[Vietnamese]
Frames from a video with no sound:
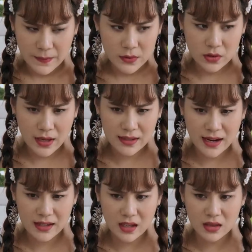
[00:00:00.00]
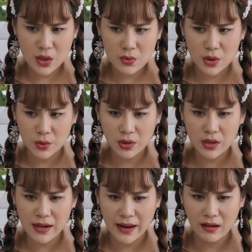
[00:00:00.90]
Sao tháng này chi tiêu nhiều dữ
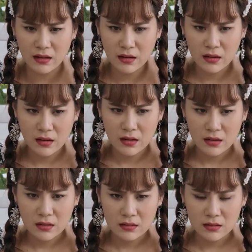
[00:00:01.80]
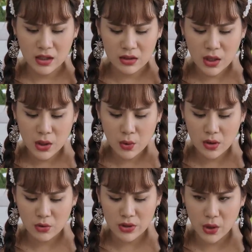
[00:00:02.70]
vậy nè Tiền tiêu
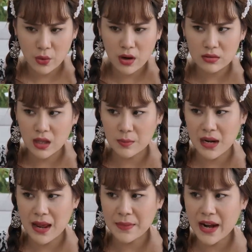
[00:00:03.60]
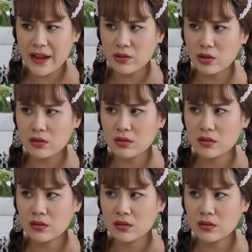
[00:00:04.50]
còn nhiều hơn tiền mình làm ra nữa